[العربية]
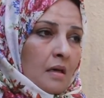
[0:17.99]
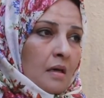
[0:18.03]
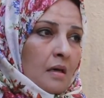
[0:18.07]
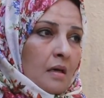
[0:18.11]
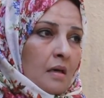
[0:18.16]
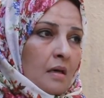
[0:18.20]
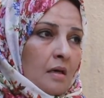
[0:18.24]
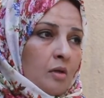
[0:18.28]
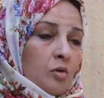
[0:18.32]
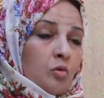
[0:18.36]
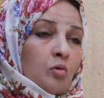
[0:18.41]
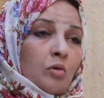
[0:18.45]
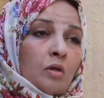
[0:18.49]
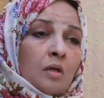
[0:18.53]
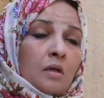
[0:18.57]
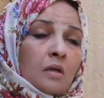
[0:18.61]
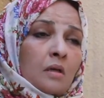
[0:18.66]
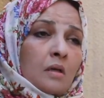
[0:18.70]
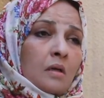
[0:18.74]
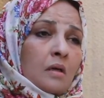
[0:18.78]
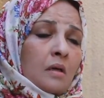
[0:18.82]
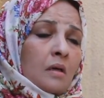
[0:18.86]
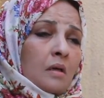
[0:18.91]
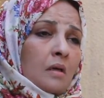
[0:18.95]

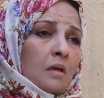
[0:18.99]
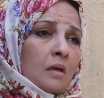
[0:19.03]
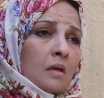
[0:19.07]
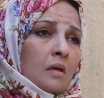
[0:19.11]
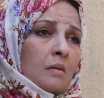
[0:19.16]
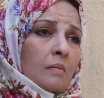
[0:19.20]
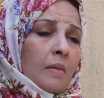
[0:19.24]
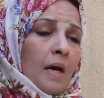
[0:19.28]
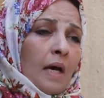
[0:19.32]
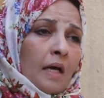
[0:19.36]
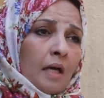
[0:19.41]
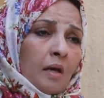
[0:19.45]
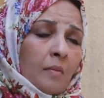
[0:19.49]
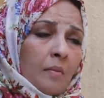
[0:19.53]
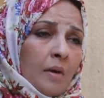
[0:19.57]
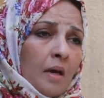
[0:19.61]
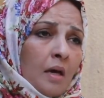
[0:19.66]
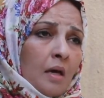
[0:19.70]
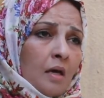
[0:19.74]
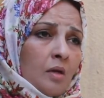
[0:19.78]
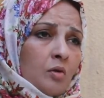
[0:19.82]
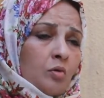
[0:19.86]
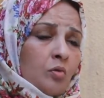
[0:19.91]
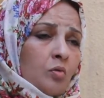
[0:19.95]
دون
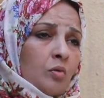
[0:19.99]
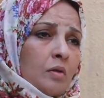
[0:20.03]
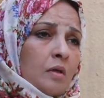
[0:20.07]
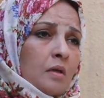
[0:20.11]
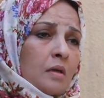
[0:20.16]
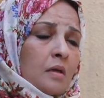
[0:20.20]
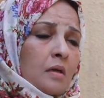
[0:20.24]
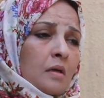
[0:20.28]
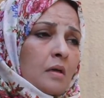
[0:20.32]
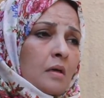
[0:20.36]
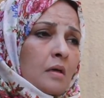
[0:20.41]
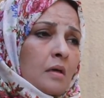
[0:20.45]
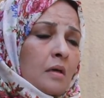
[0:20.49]
محكمة دون